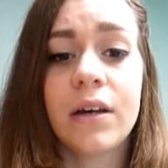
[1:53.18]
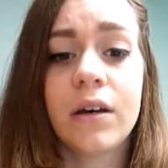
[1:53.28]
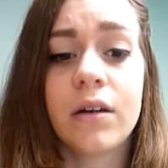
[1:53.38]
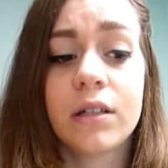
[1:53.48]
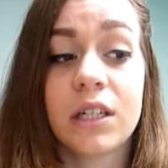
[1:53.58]

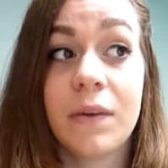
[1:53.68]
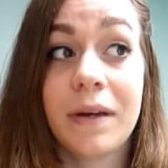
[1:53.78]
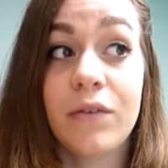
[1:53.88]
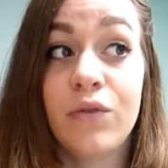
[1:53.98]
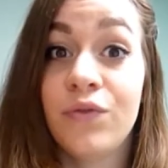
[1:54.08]
euh, que j'avais
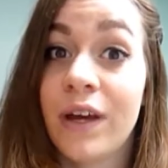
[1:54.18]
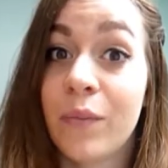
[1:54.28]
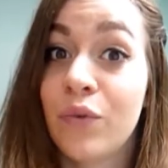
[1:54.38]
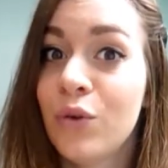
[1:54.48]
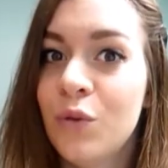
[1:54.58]
prévu de vous faire
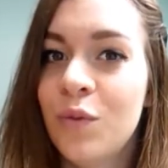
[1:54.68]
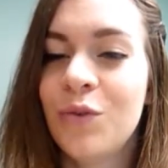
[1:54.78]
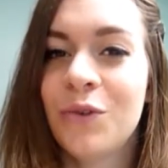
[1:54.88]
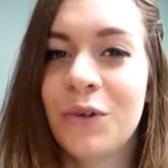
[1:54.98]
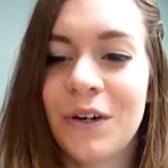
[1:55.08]
beaucoup plus
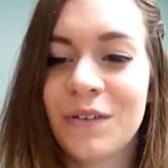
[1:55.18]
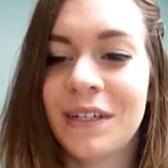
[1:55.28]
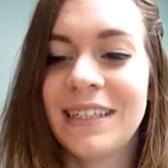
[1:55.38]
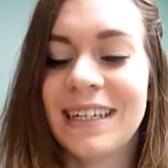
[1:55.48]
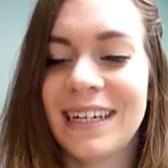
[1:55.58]
tôt en
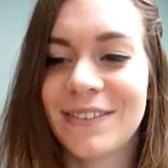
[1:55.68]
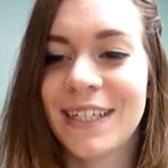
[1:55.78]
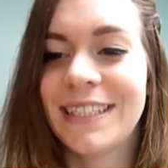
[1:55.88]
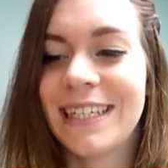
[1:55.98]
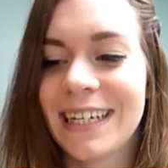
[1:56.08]
fait à
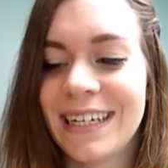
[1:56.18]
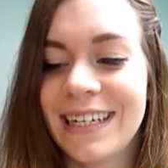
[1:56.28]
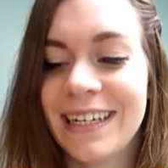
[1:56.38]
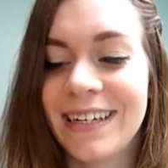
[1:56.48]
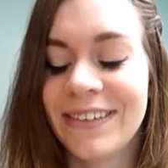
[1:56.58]
vrai dire
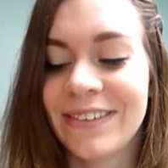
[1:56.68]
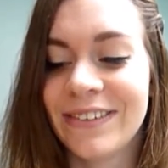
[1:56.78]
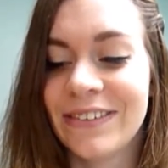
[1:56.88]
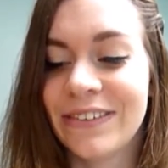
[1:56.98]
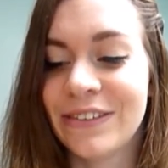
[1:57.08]
et
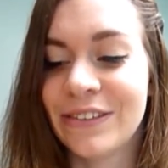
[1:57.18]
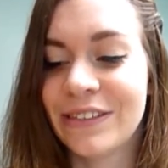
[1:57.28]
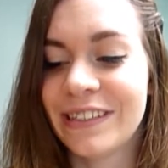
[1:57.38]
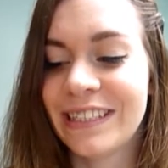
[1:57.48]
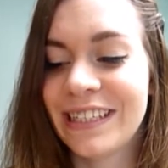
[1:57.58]
euh,
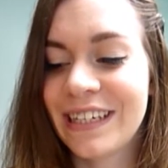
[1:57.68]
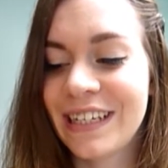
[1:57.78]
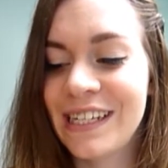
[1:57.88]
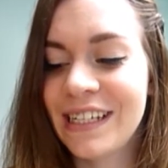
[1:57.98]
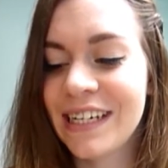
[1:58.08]
j'ai
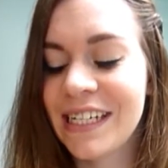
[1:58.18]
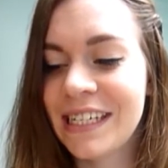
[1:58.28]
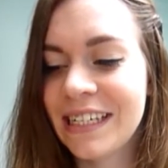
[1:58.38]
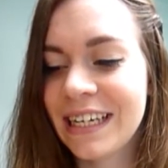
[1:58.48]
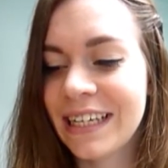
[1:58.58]
traîné
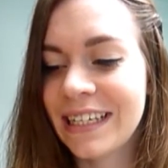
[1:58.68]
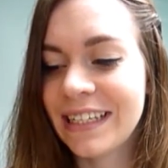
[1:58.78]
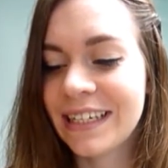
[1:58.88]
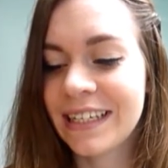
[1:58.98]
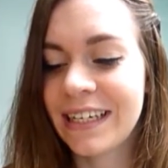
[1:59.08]
traîné traîné
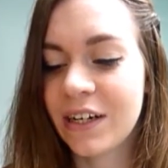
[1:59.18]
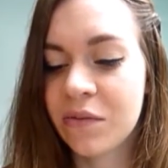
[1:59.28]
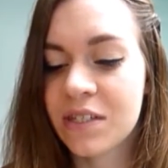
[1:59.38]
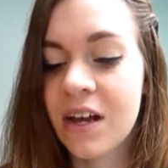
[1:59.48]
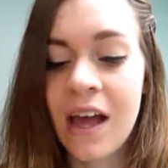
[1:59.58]
traîné en
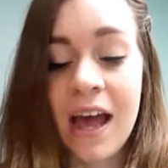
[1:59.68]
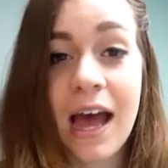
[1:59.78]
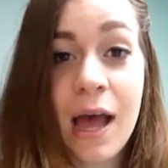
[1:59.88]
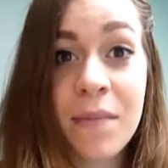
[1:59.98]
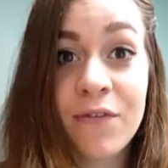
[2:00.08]
me disant
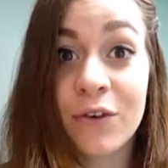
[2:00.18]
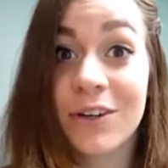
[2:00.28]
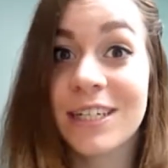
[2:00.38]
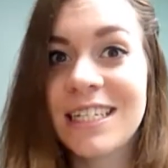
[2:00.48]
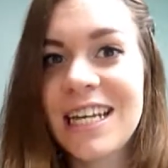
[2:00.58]
ah mais faut
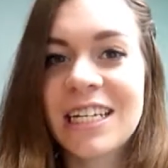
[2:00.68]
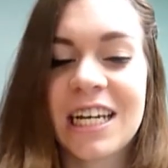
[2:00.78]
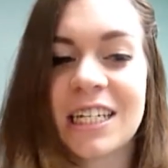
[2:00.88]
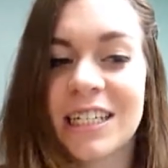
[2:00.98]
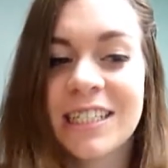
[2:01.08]
encore que
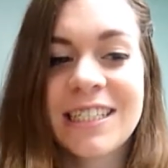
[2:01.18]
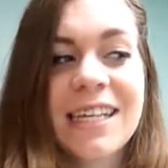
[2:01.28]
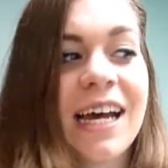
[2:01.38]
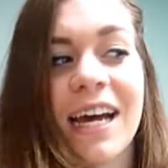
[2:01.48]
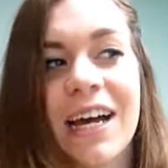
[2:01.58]
j'achète
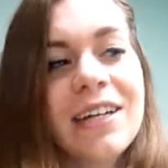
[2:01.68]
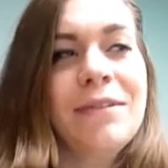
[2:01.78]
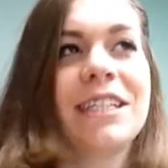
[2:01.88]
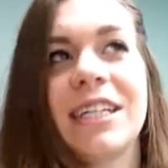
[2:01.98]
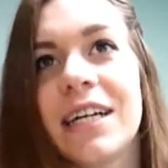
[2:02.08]
ça
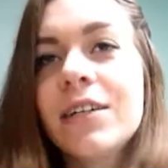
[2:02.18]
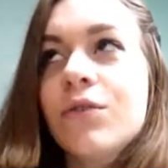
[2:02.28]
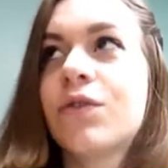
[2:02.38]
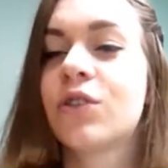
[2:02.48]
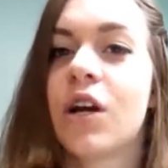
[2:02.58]
machin
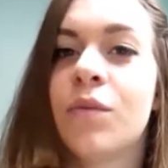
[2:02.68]
donc faut que je le